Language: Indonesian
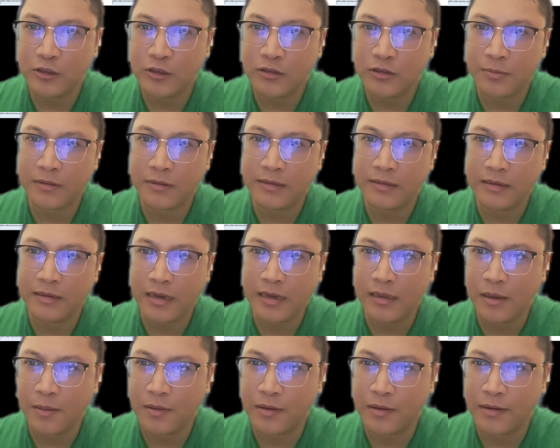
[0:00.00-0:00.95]
di situ seperti
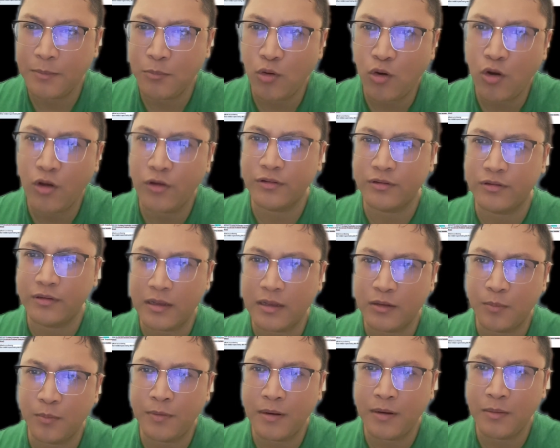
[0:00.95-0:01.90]
kayak Remukons
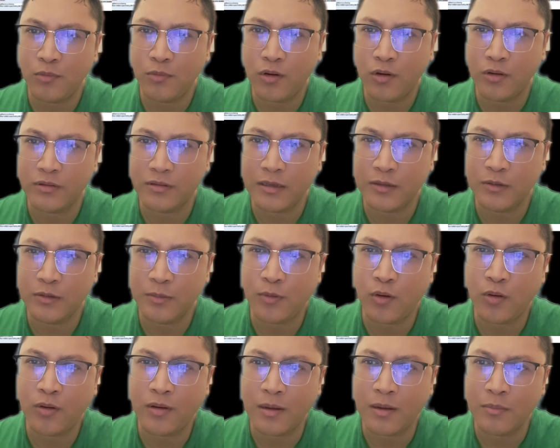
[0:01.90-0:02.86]
atau Premukons yaitu
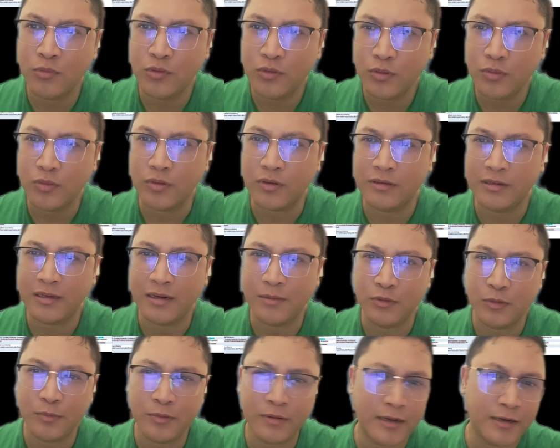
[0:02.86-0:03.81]
program mutu,
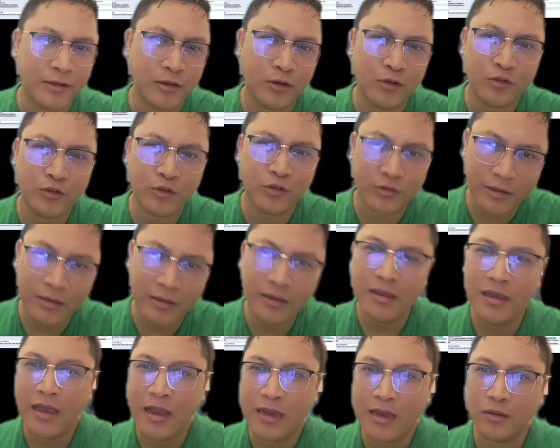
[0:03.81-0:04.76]
rencana mutu kerja konstruksi
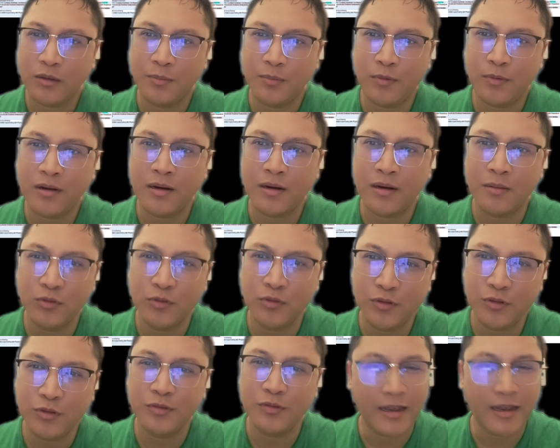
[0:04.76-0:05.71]
atau program
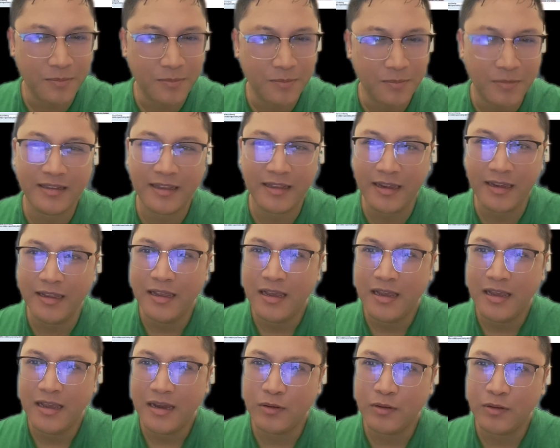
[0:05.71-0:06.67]
mutu. Nah, ini penting.
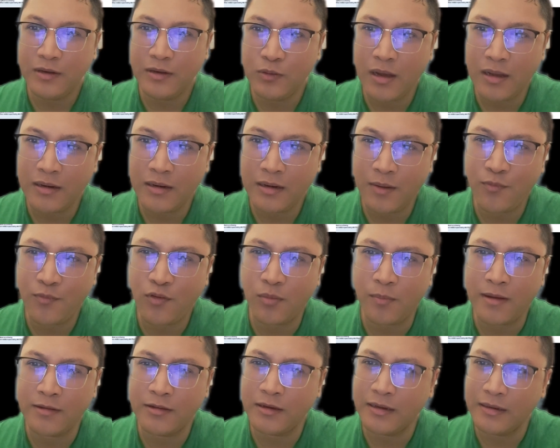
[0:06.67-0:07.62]
Kemudian juga ada
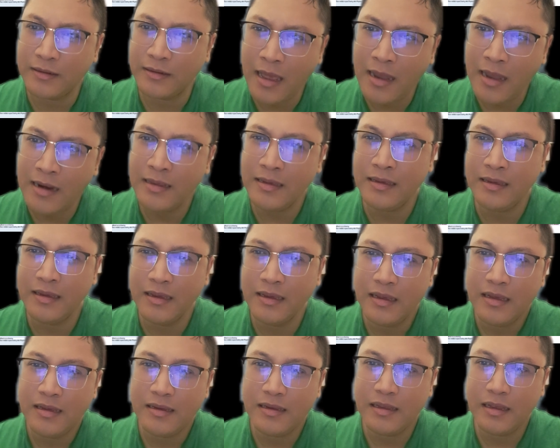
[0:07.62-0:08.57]
formasi kendali
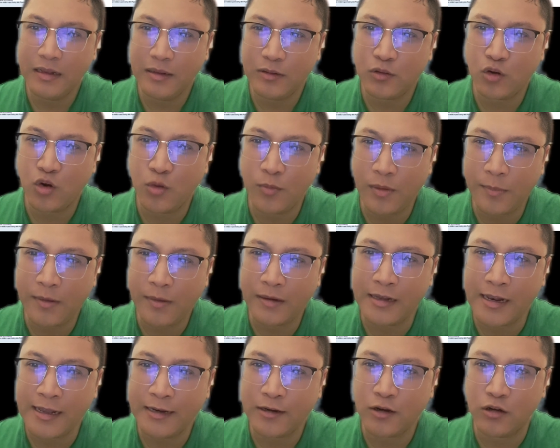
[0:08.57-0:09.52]
ya, dokumen
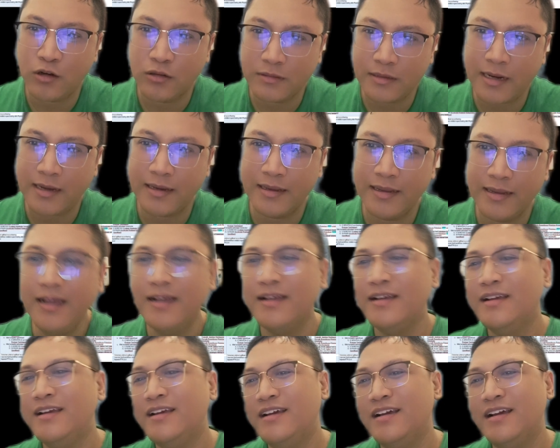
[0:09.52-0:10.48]
pengendalian kontrak ya
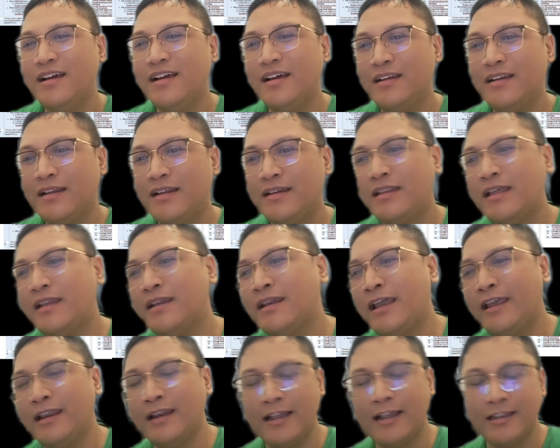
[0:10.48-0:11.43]
eh, dan
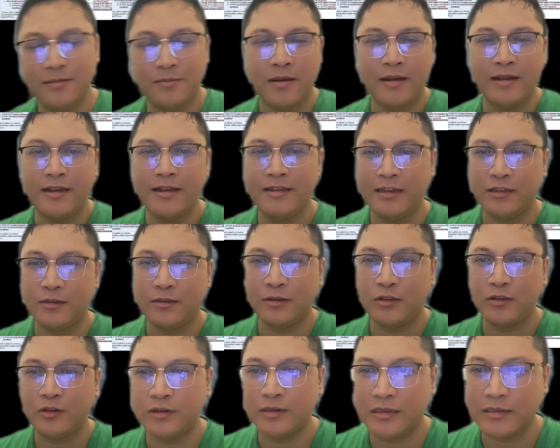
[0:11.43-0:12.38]
dan lain-lain sebagainya
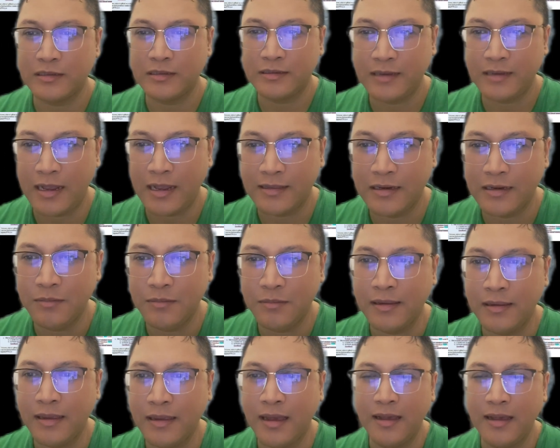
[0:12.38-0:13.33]
termasuk dengan serah
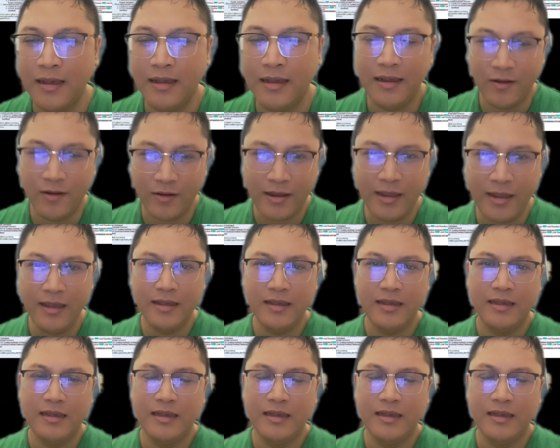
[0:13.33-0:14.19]
terimanya. Oke.